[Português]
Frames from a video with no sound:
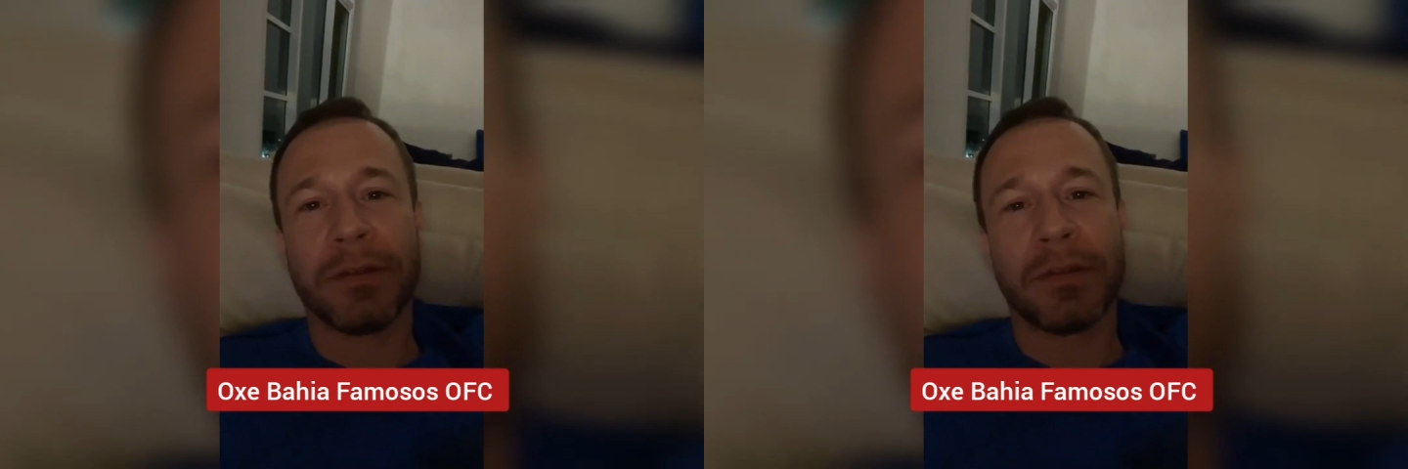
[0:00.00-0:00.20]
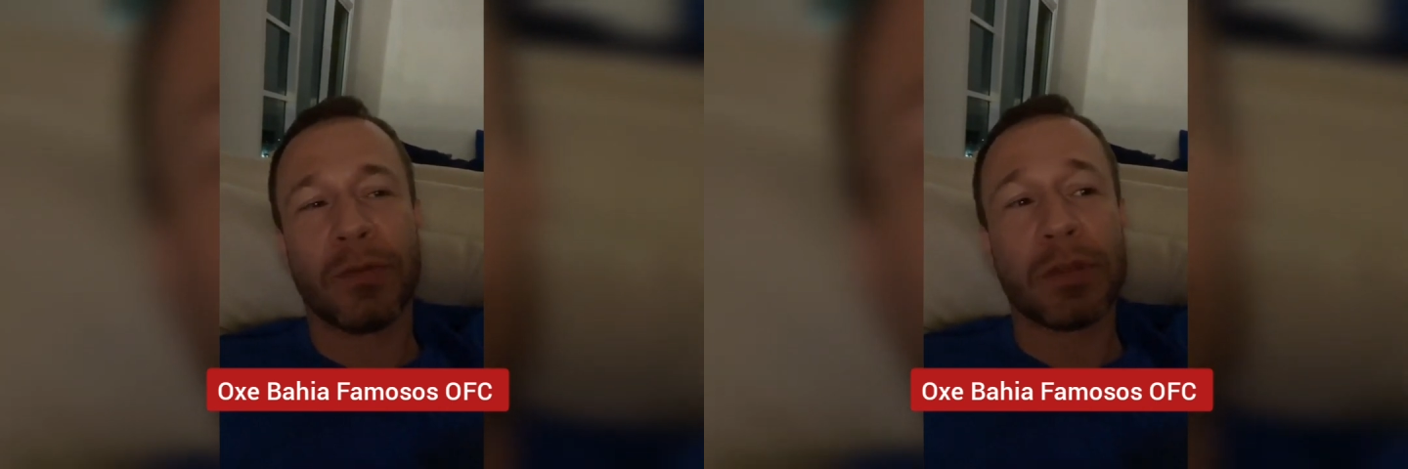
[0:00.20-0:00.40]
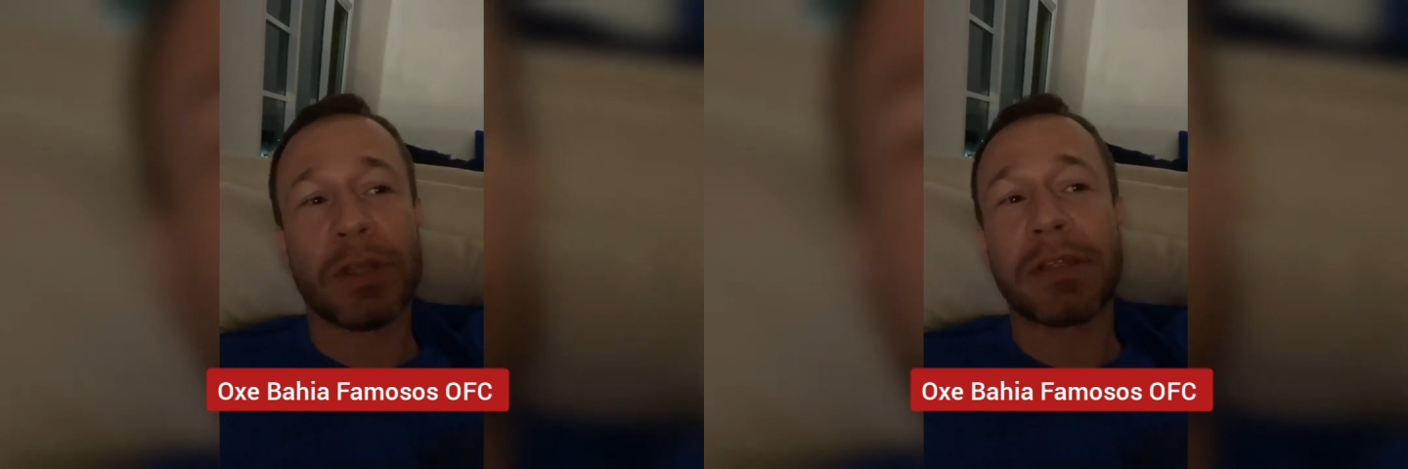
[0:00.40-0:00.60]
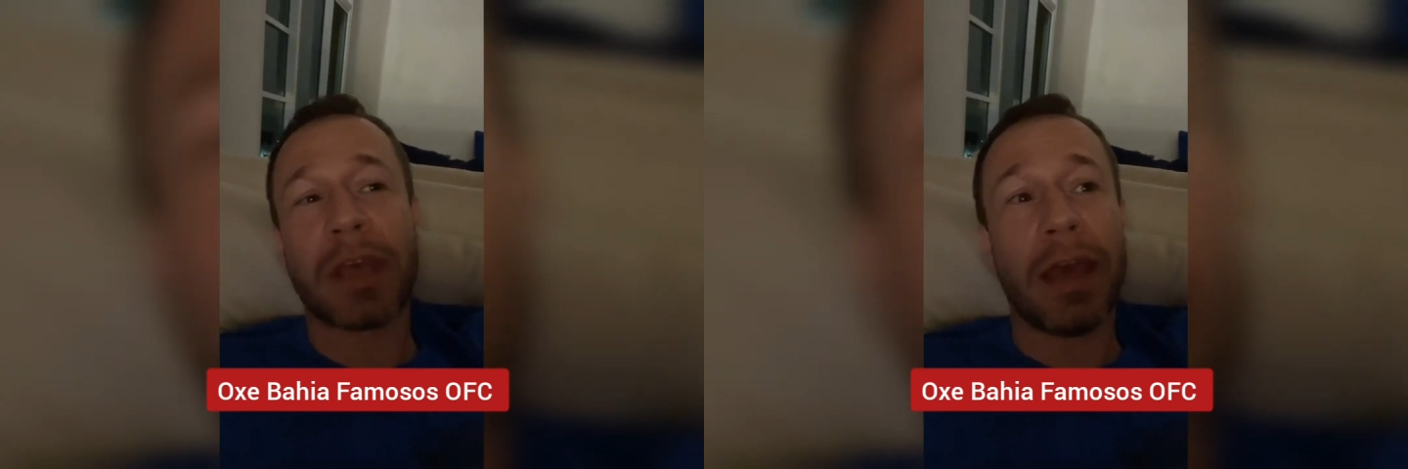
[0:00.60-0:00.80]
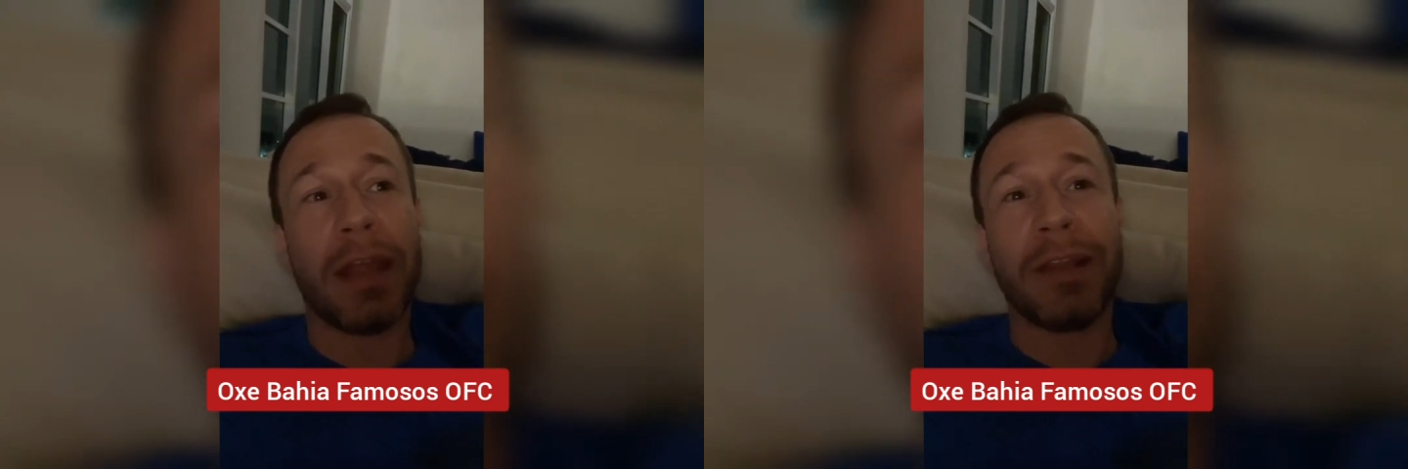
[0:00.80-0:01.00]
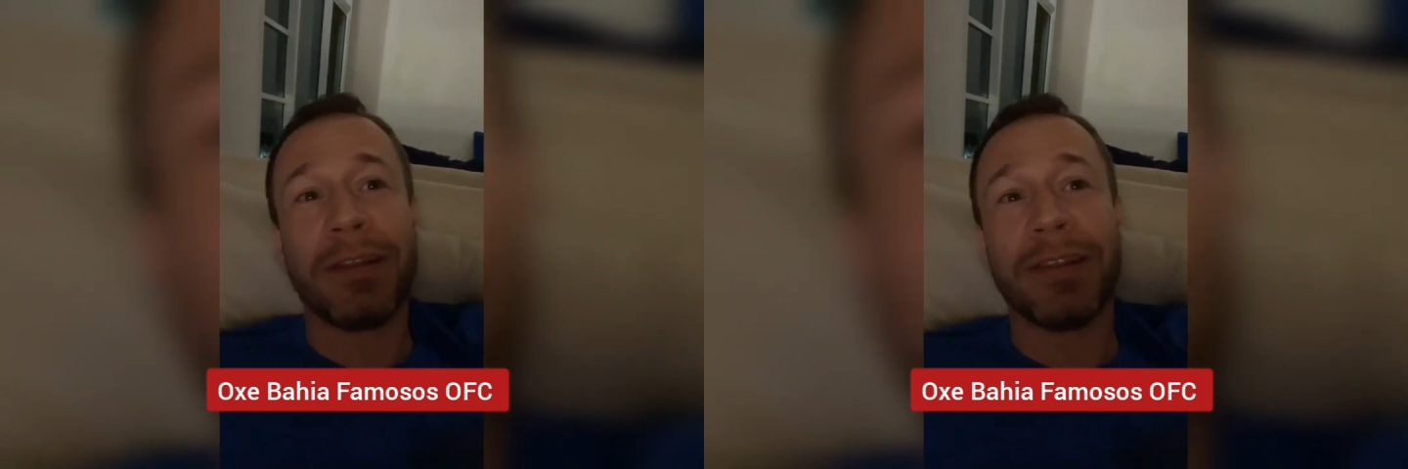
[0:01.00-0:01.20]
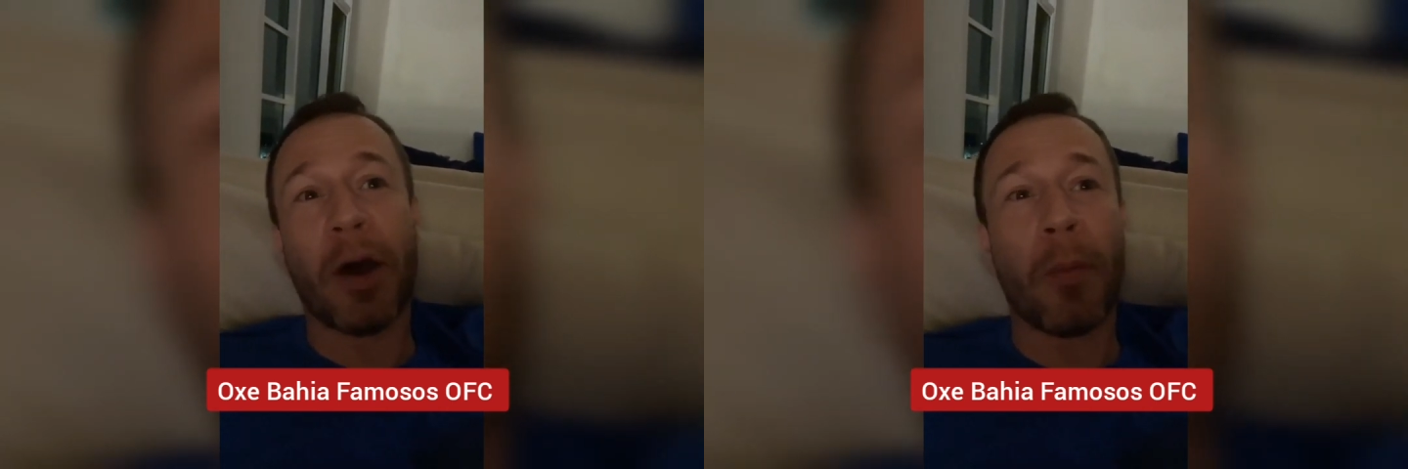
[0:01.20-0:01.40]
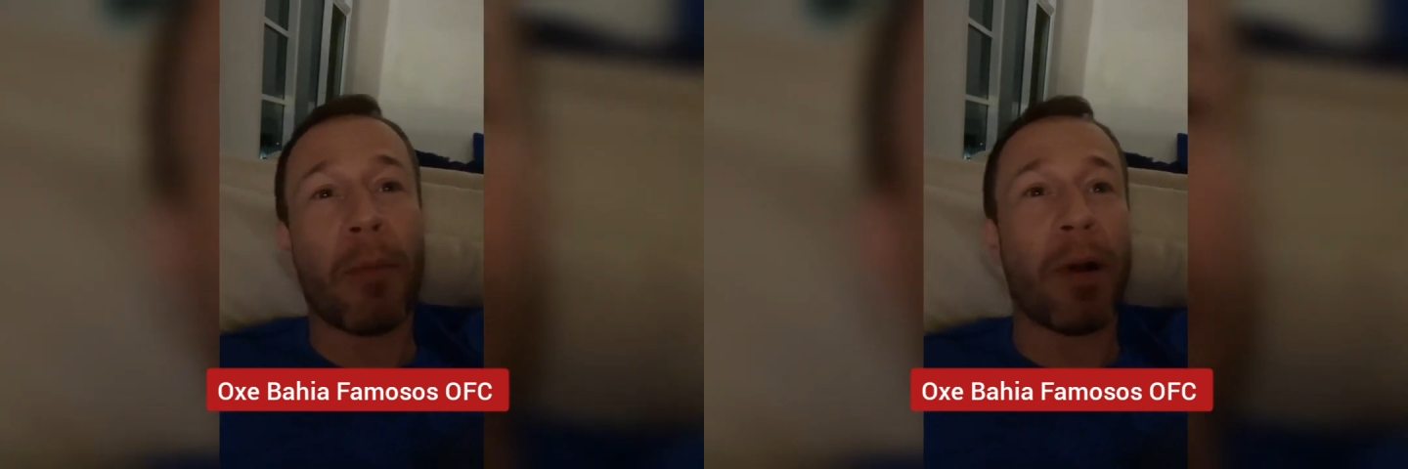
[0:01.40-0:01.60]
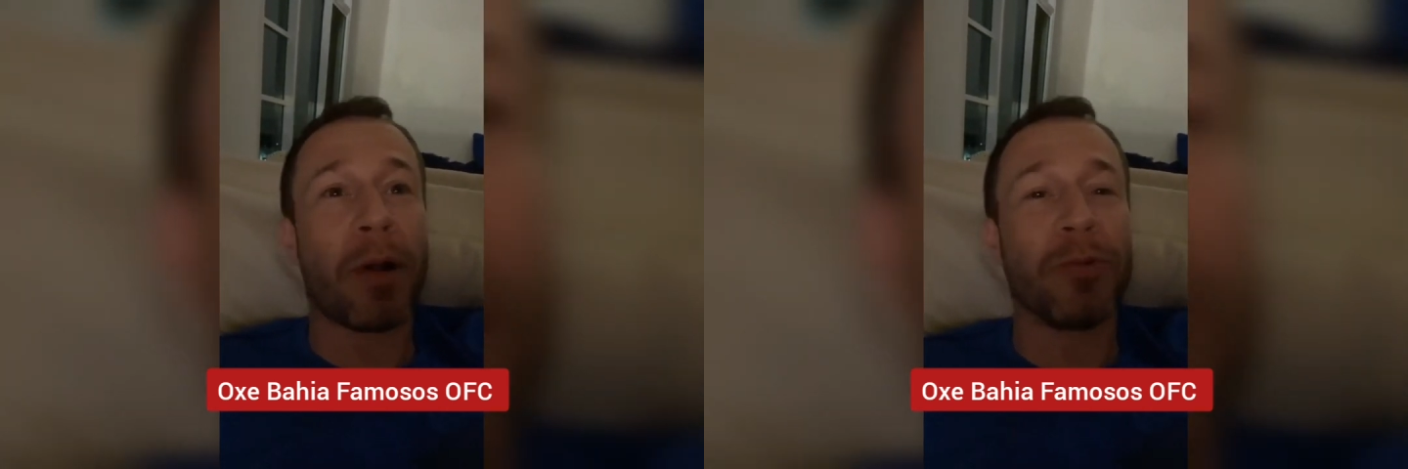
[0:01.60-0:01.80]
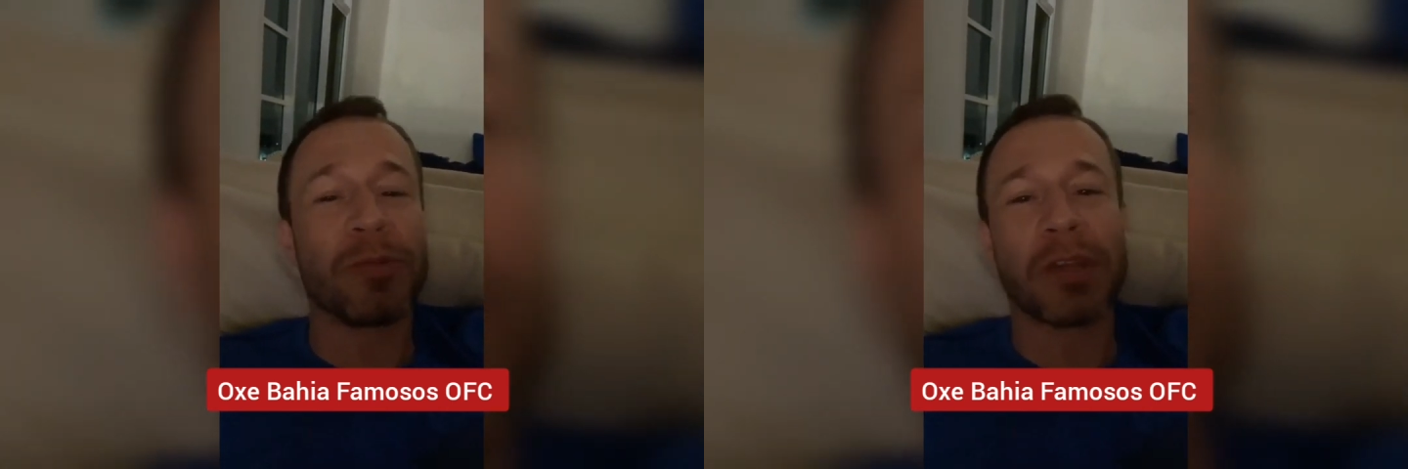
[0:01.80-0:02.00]
Se vocês querem dar uma
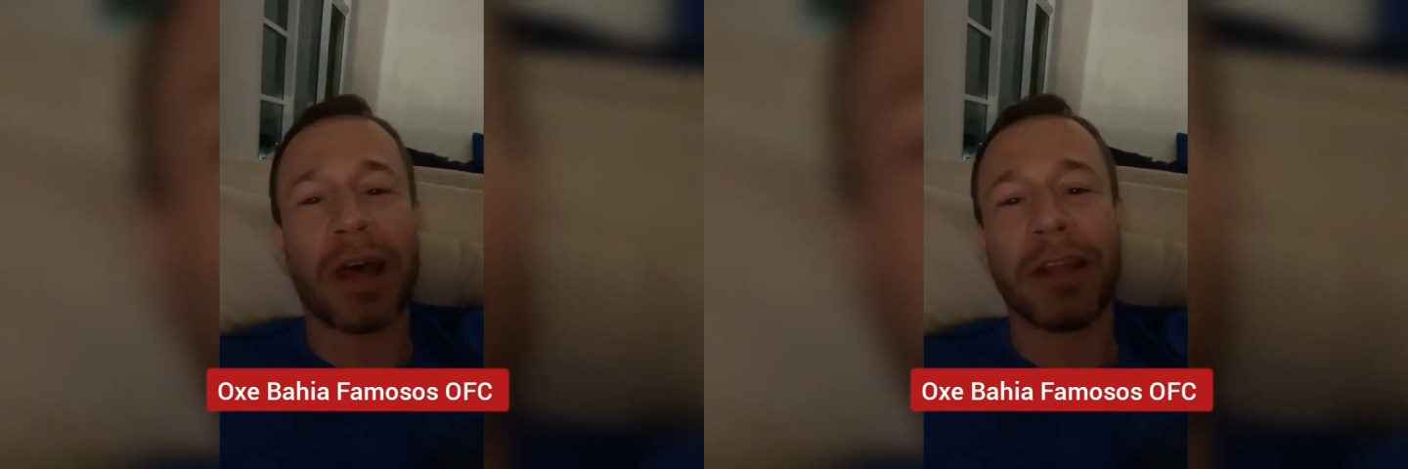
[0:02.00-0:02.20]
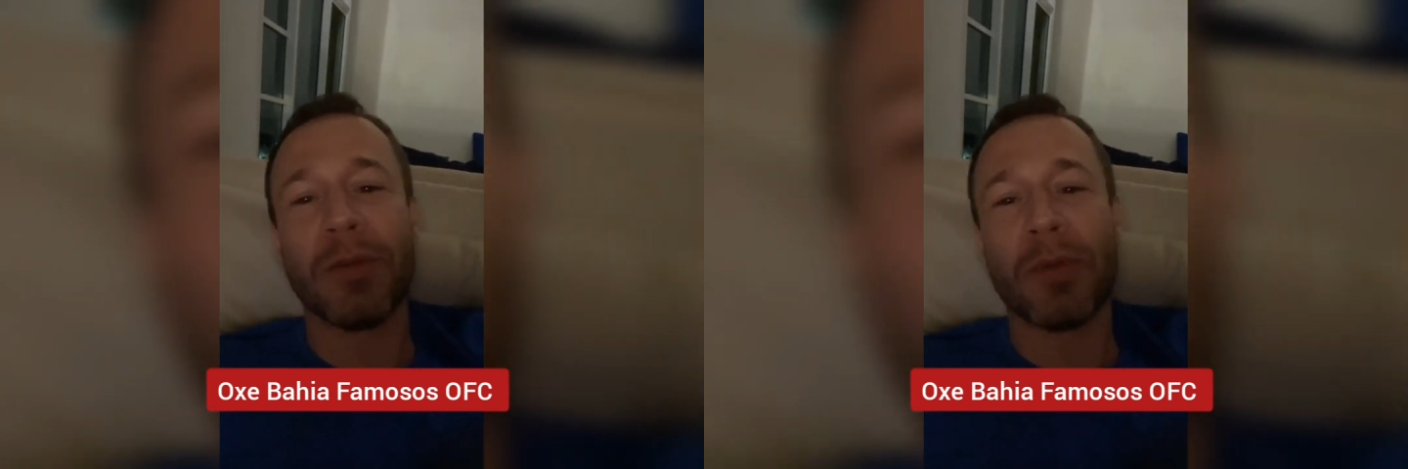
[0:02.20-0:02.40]
bagunçada e